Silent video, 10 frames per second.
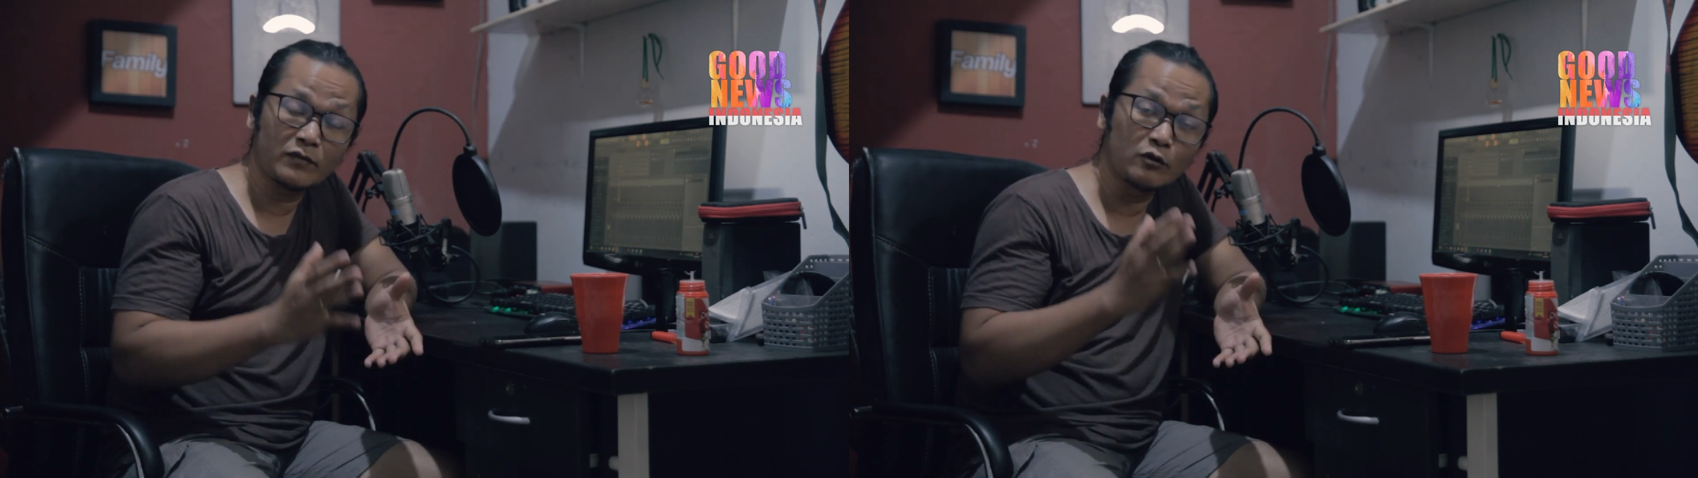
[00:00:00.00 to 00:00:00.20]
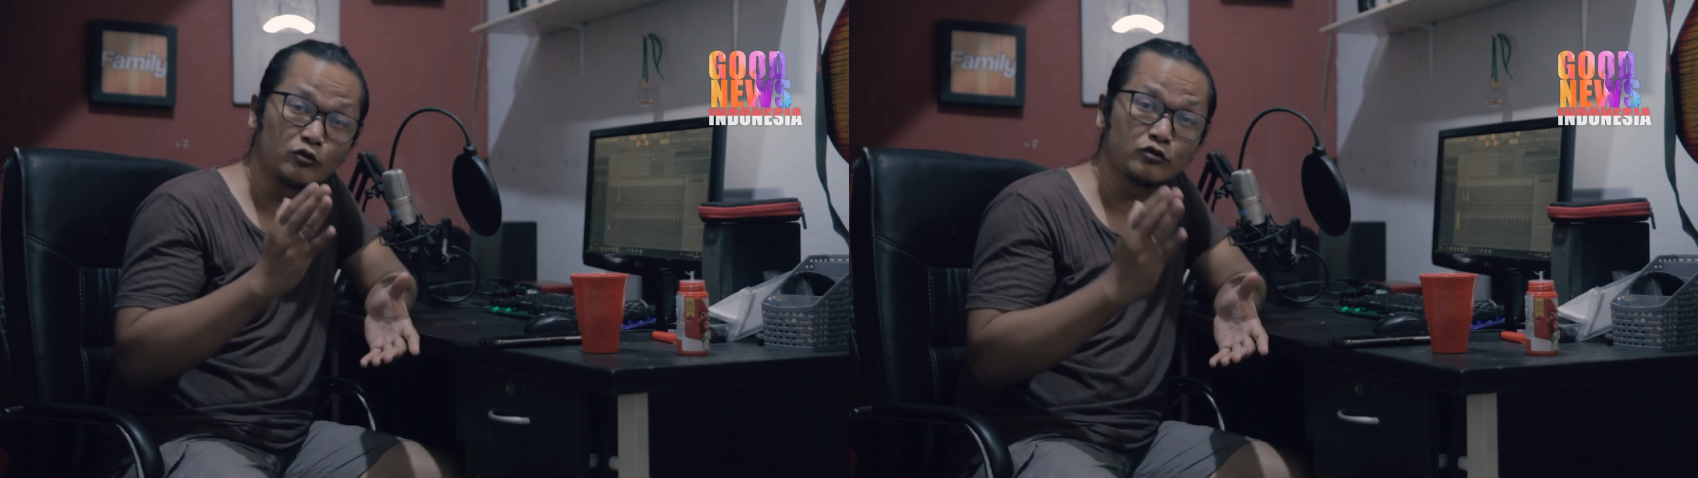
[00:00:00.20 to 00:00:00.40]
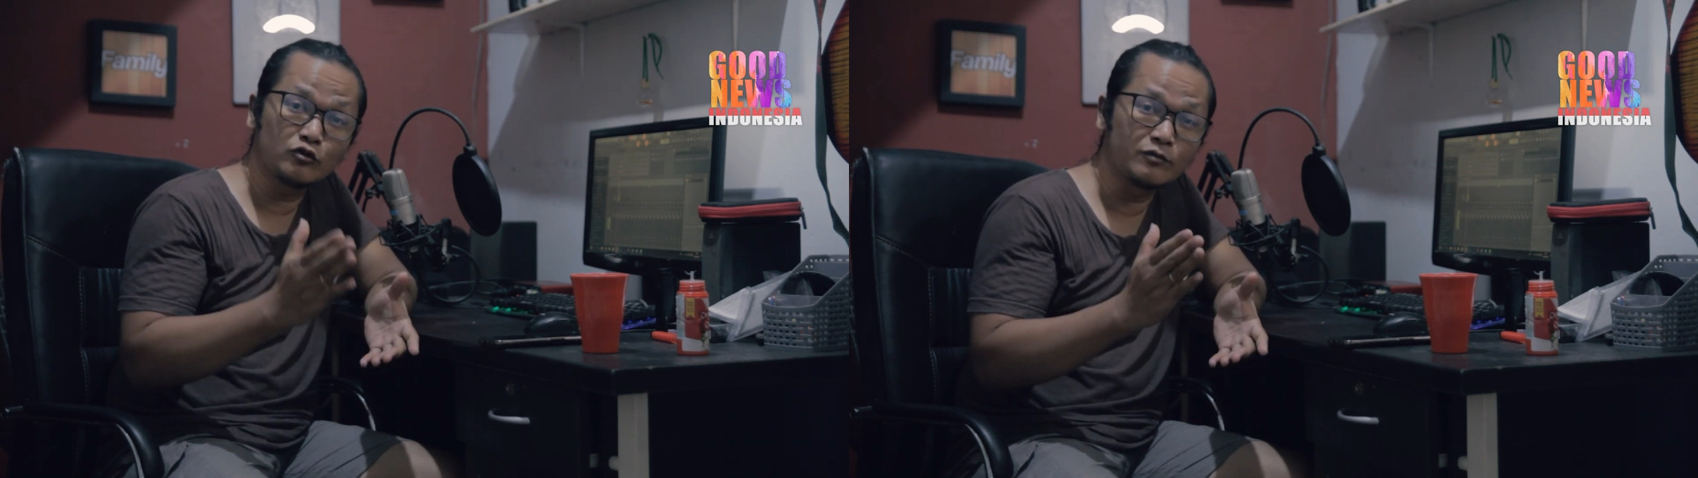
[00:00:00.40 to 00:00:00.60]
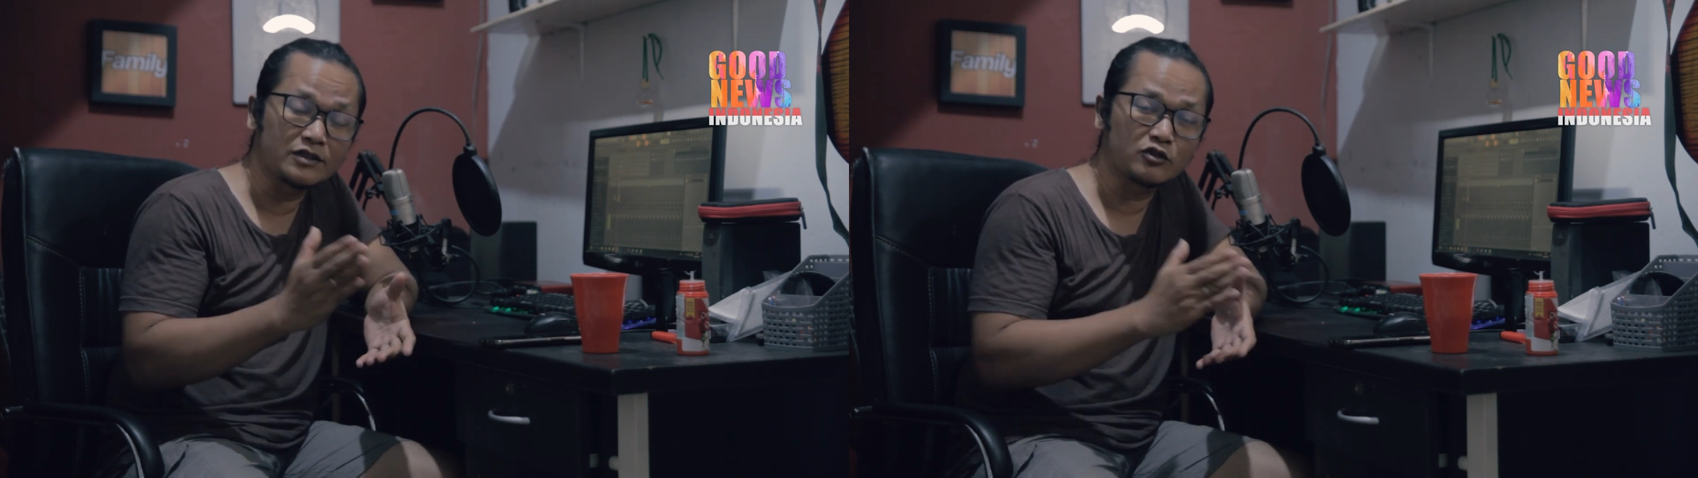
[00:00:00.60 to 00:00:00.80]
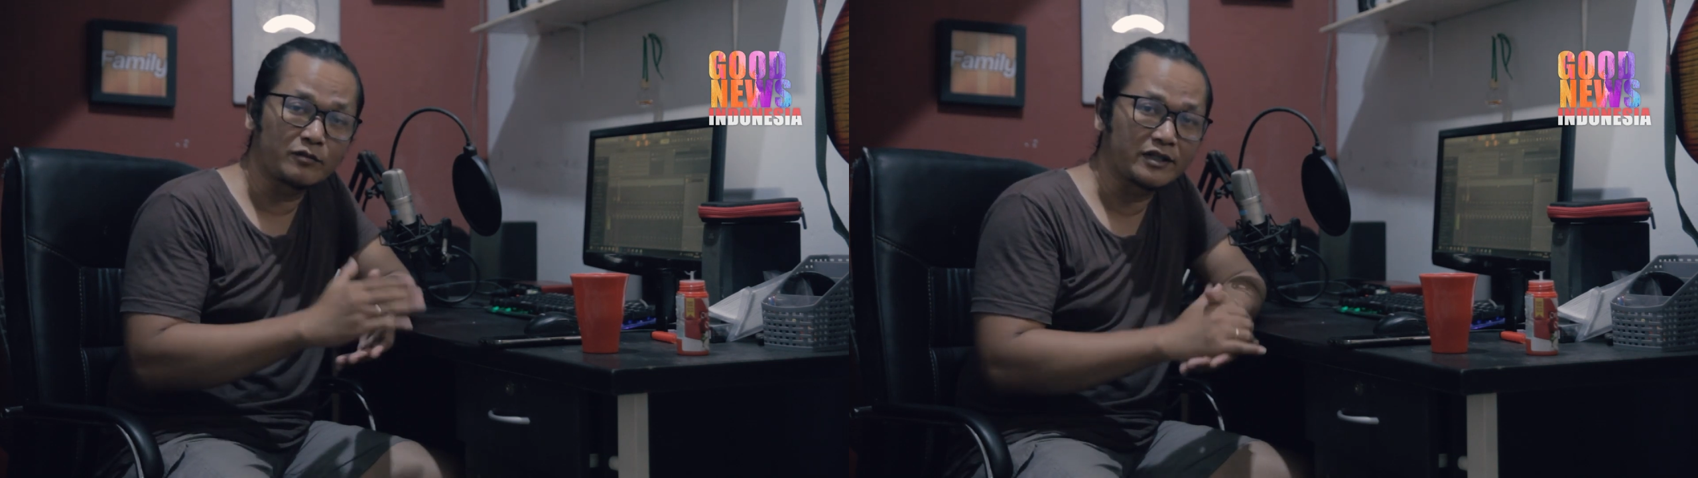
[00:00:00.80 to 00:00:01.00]
untuk
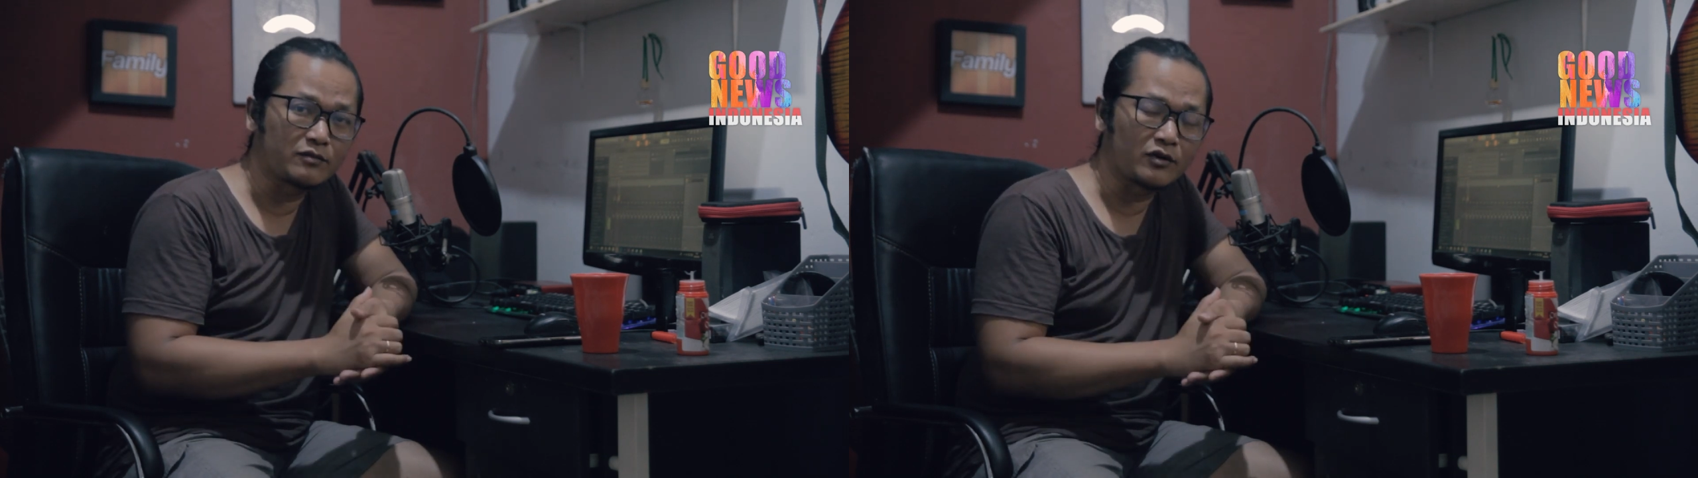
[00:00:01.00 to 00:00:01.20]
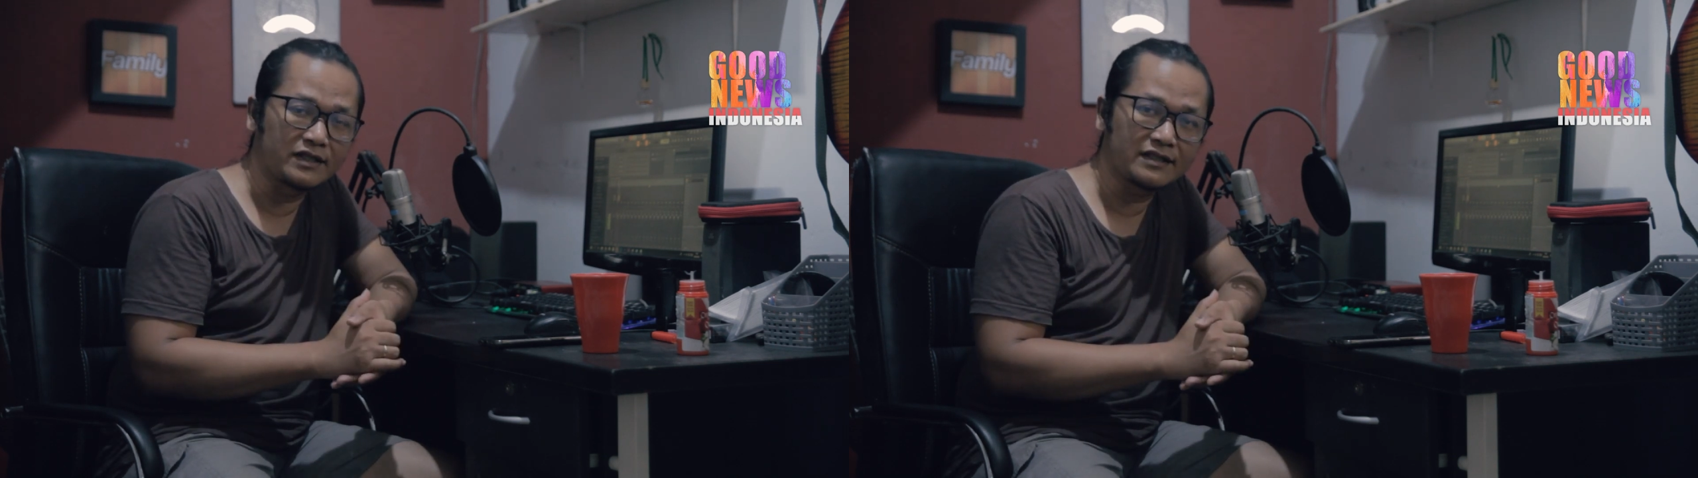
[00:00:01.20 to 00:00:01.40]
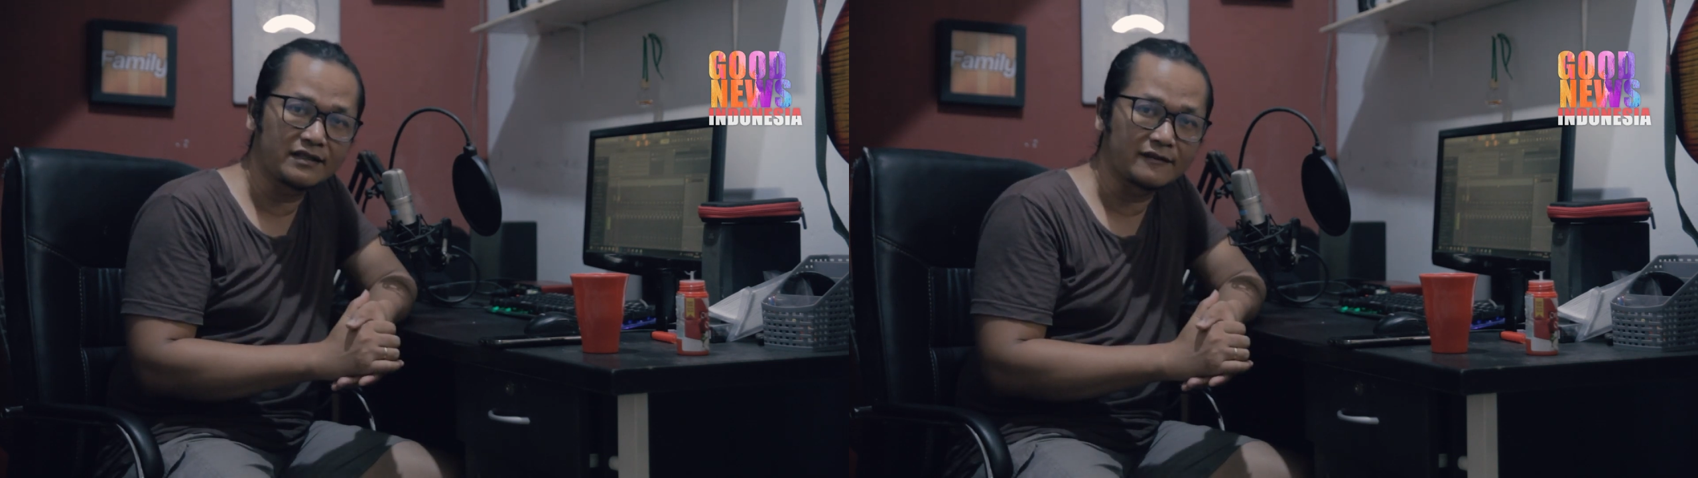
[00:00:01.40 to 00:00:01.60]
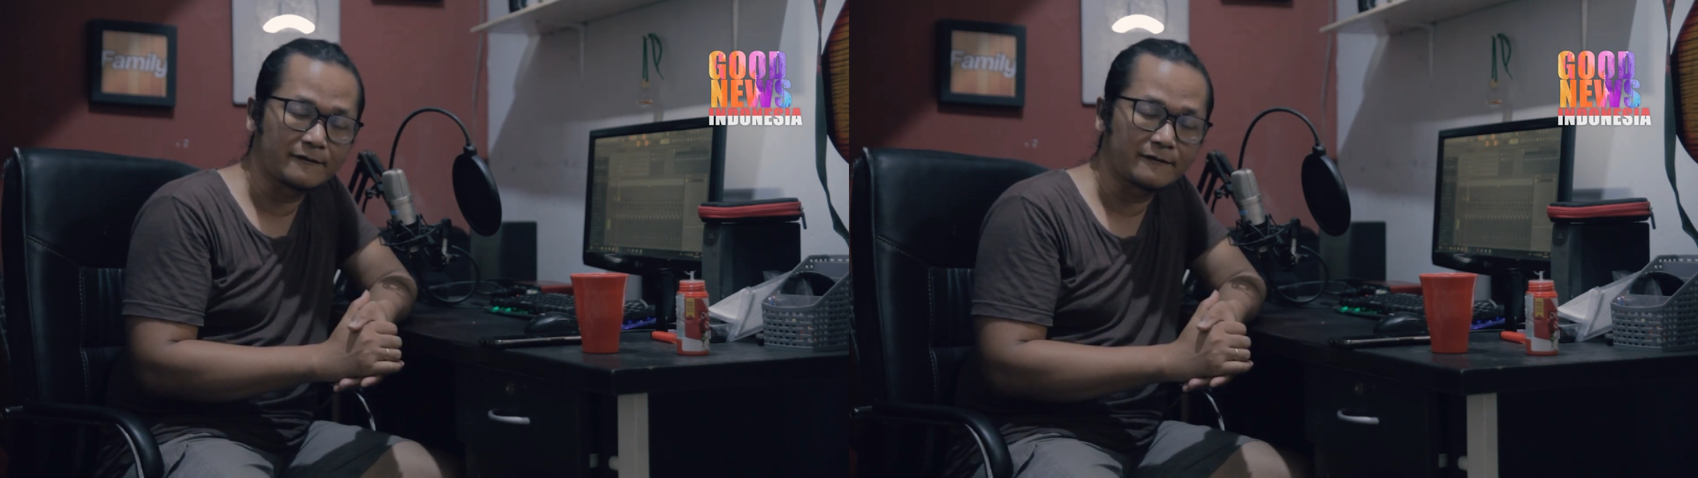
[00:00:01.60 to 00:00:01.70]
menstop ekspor nikel.